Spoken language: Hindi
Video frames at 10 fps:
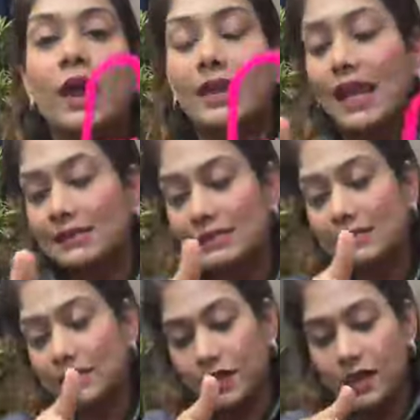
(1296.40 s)
पूरा
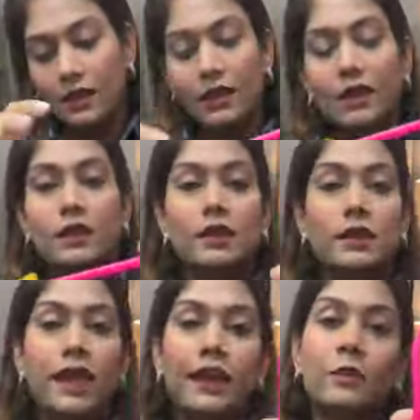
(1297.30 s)
इलास्टिसिटी
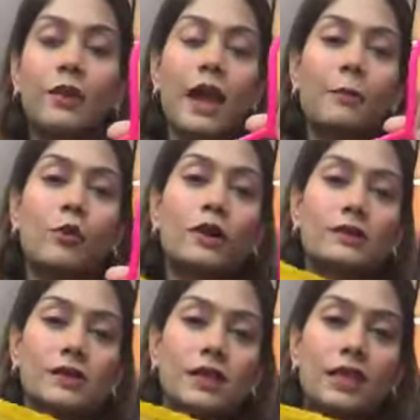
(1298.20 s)
नेक भी आपको
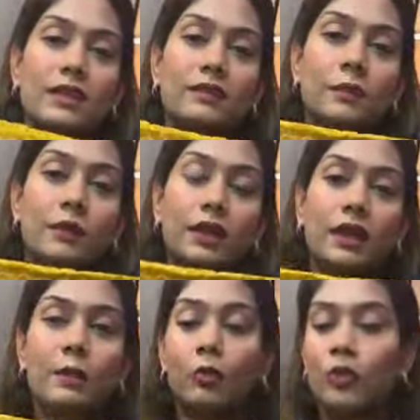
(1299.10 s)
इसी तरीके से
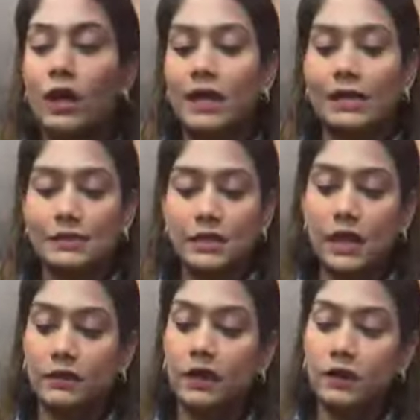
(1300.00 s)
मिलेगा पूरा
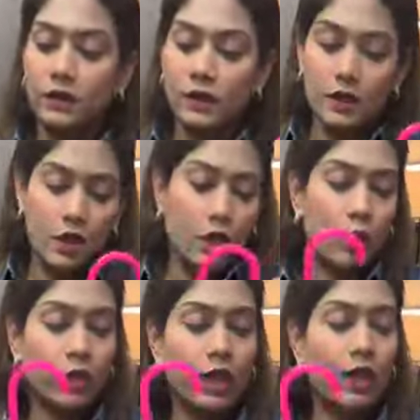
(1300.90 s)
इलास्टिकेटेड
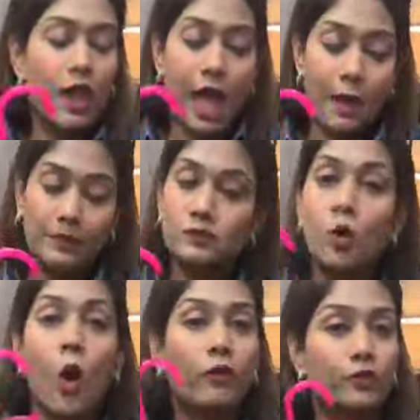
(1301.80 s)
ओके okay, आप
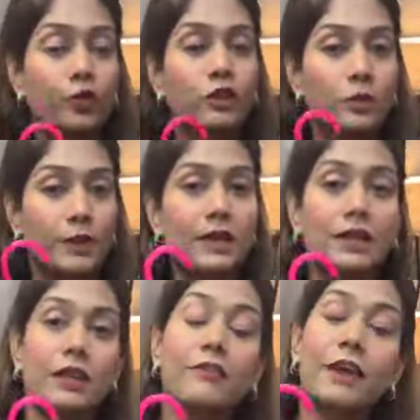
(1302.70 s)
इसको ऑफ शोल्डर भी
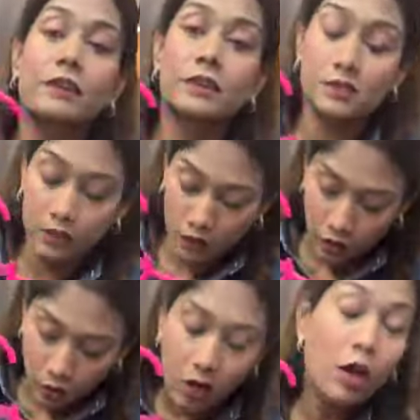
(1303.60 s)
करके वेयर कर सकते
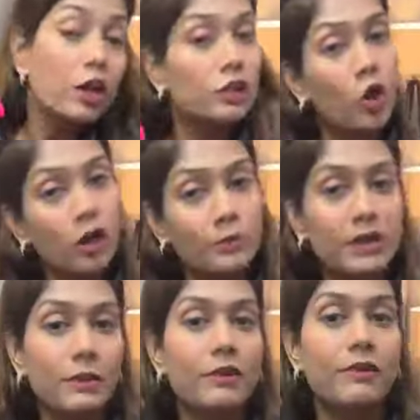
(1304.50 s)
हो
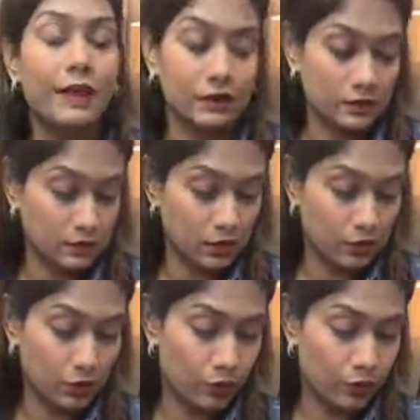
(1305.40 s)
नॉर्मली भी वेयर कर
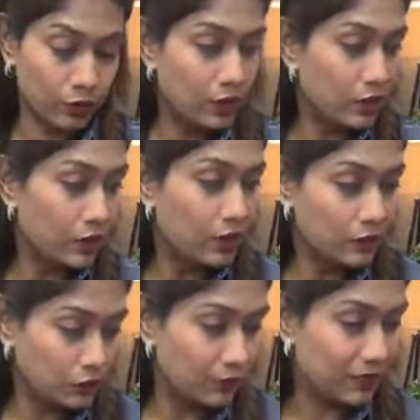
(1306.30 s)
सकते हो
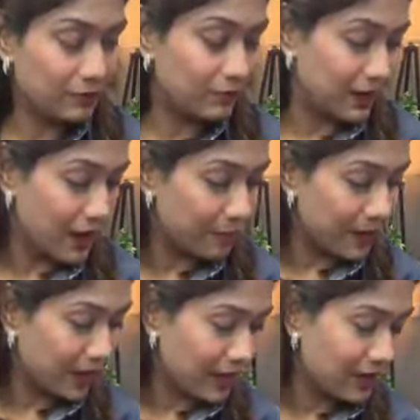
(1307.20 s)
तो बन बना
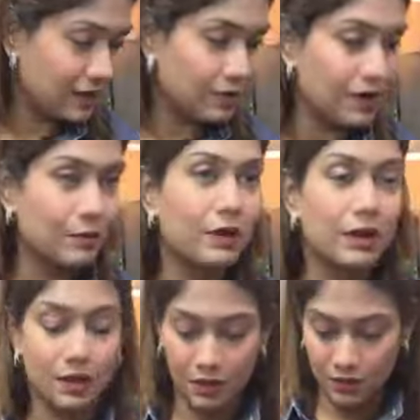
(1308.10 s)
पा रहा है कि नहीं बना पा
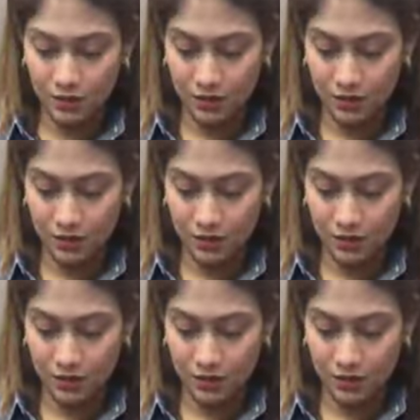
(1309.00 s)
रहा